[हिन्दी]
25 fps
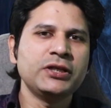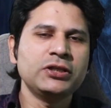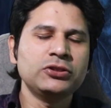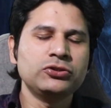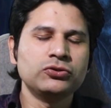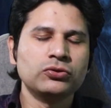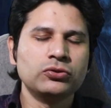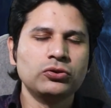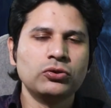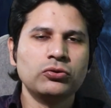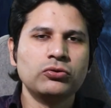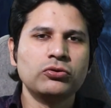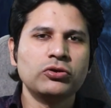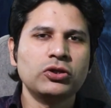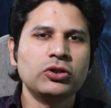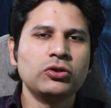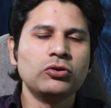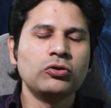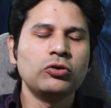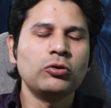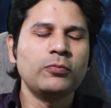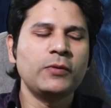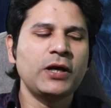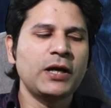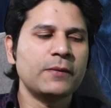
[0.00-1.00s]
हैं जो दोनों की
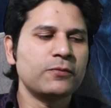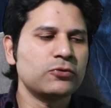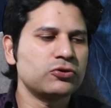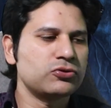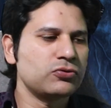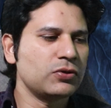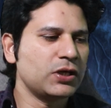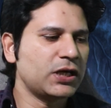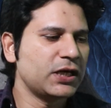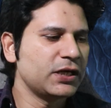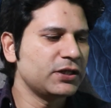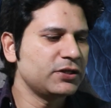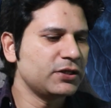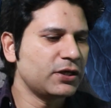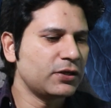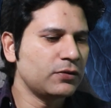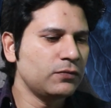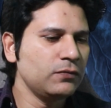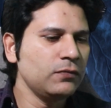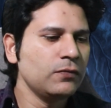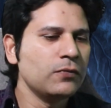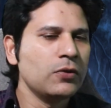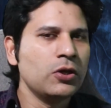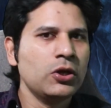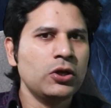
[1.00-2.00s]
दोनों मैं आपको सुनाने जा
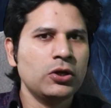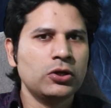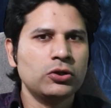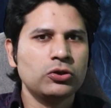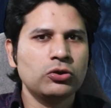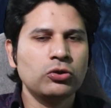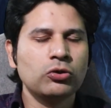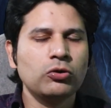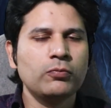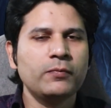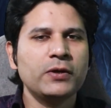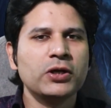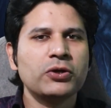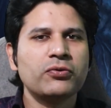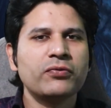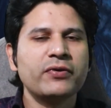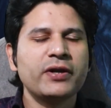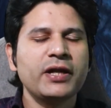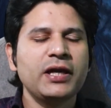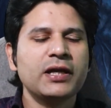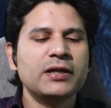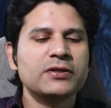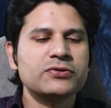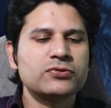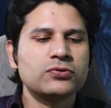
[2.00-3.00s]
रहा हूँ दोनों बिल्कुल
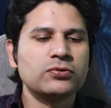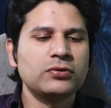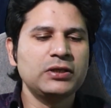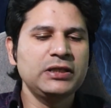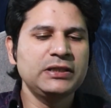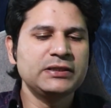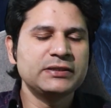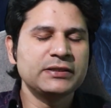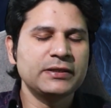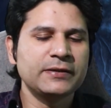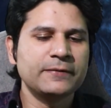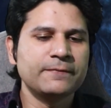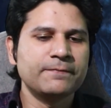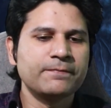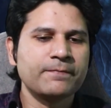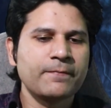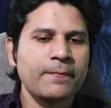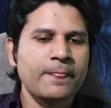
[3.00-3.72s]
रियल स्टोरीज हैं